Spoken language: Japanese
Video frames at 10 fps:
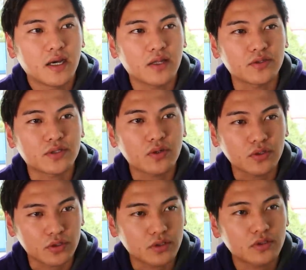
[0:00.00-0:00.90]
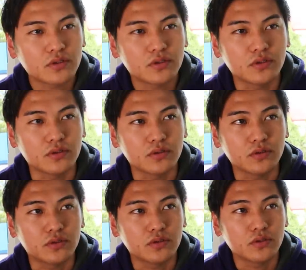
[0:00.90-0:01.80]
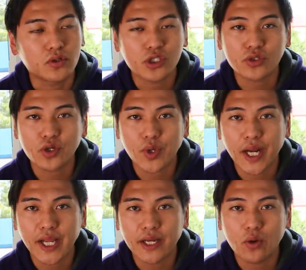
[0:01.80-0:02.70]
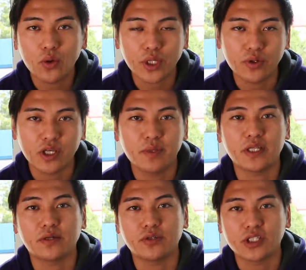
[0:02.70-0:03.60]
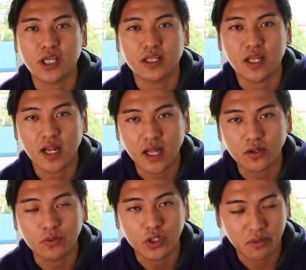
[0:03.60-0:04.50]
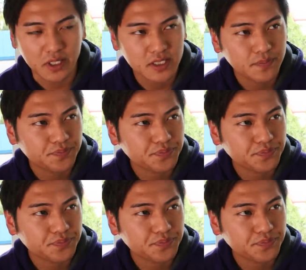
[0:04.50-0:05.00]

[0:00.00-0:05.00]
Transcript: あの、すごく、うーん、後々のキャリアに大きく響いてくる意思決定だなと思ってます。